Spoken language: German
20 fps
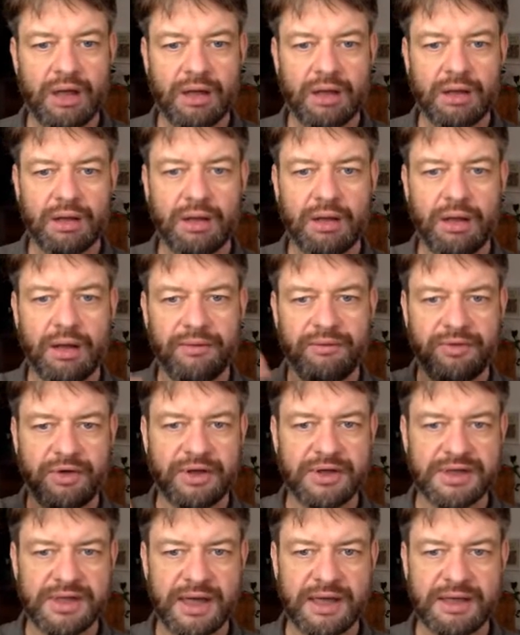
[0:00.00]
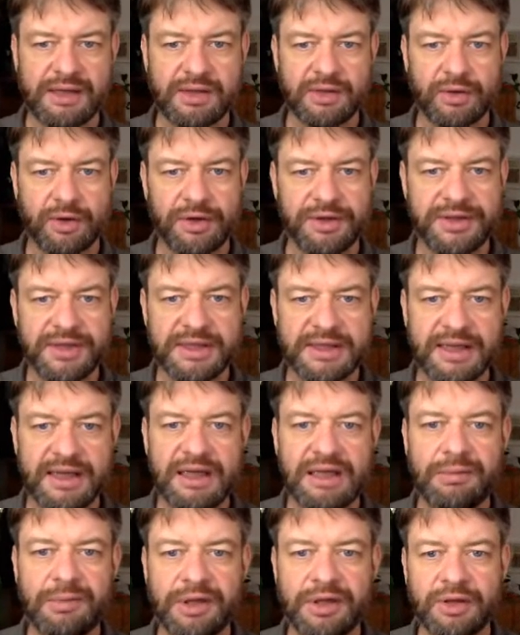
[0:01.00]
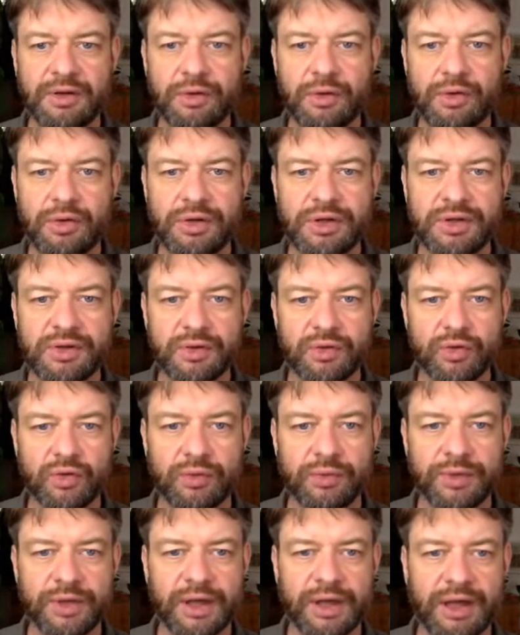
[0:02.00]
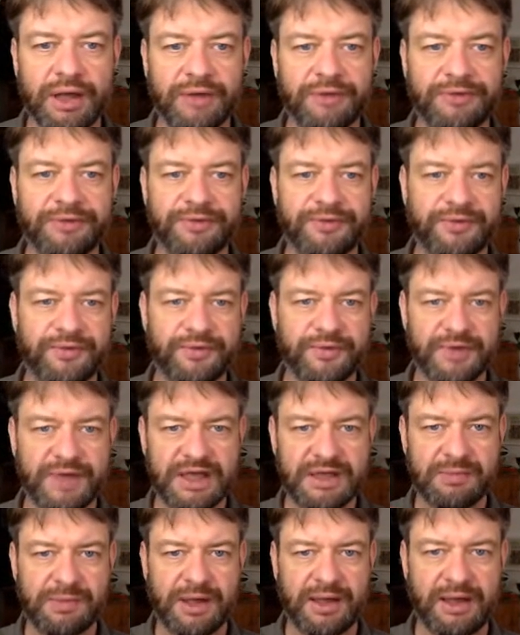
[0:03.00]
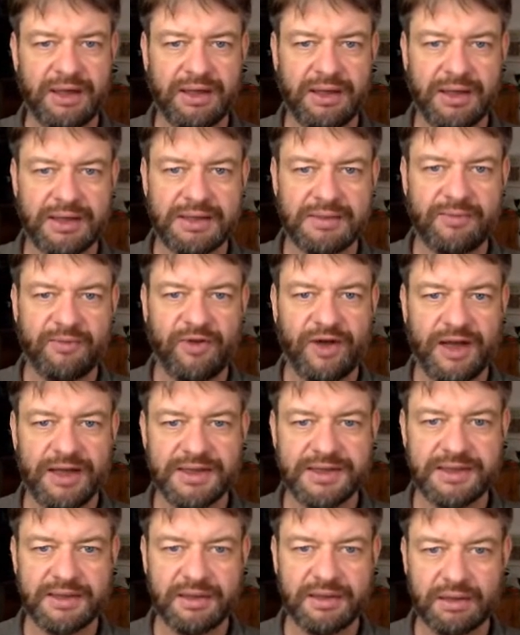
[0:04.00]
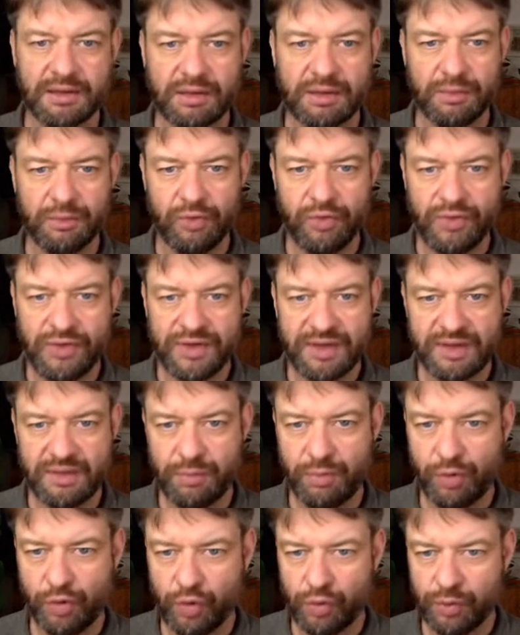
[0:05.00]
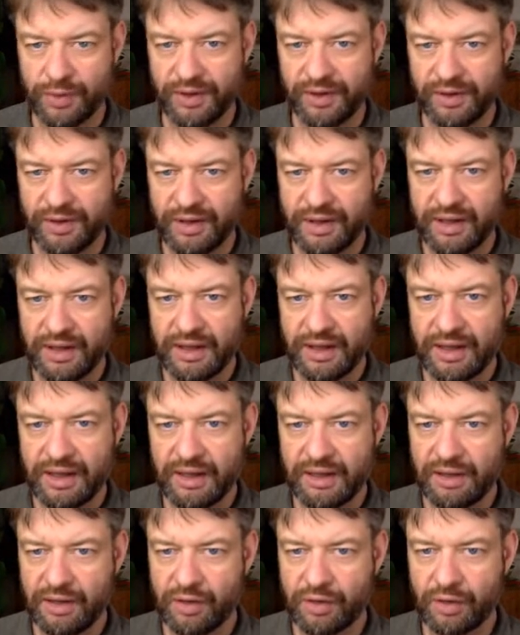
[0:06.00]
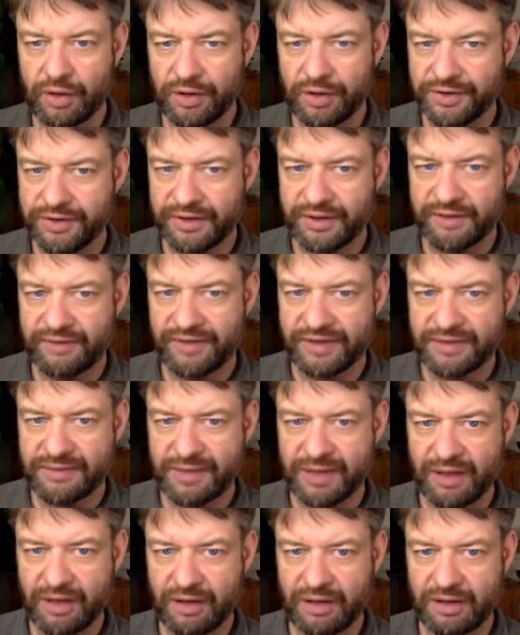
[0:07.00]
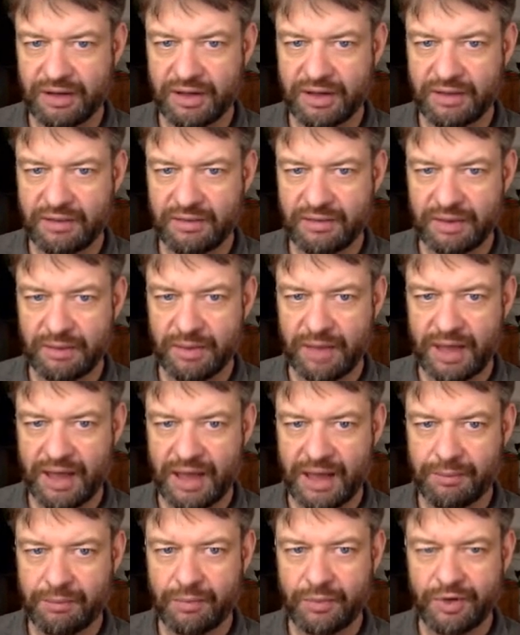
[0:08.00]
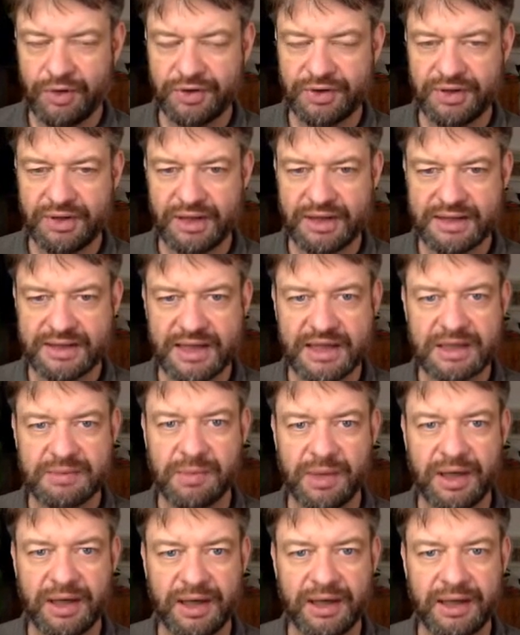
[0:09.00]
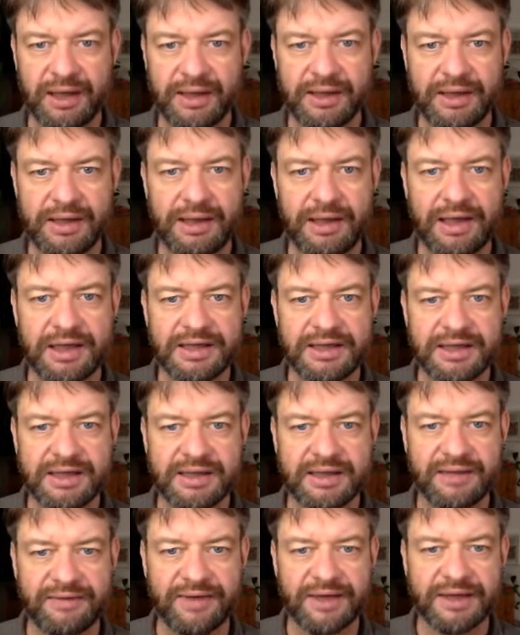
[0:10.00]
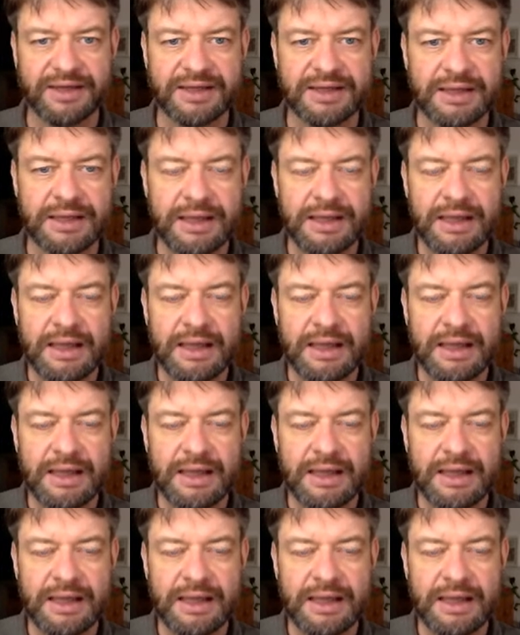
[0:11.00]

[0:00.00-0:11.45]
der wie gesagt so 90 Zentimeter hoch ist und obendrauf setzt man dann die ganzen Pflanzen, der Gemüse, die Blumen, die Kräuter, was man auch immer haben möchte. Das setzt man dann dahin, lässt es da wachsen.